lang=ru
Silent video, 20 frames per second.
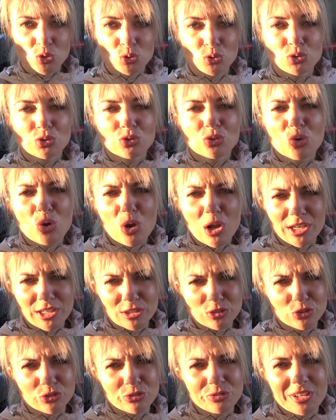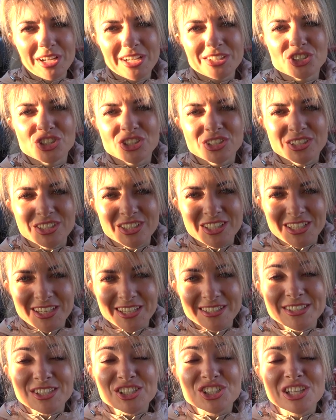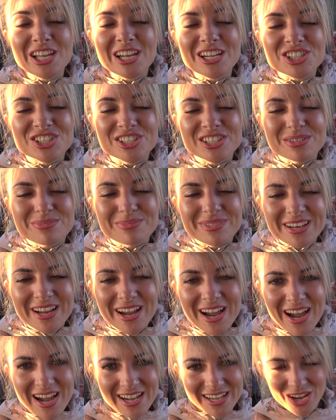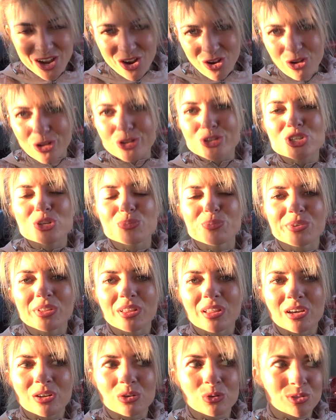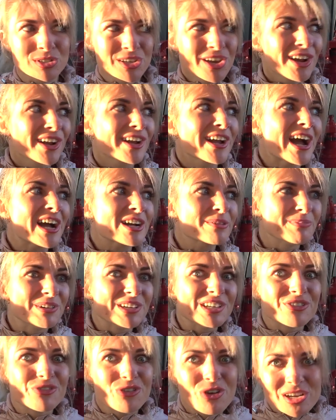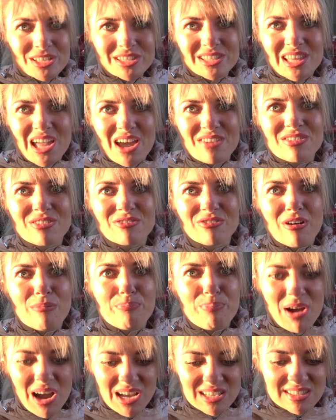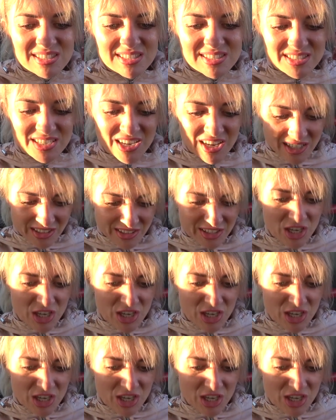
Ну, Толик, ну Влад 4, это же наш земляк. Он же белорус. Как мы его оставим в опасности?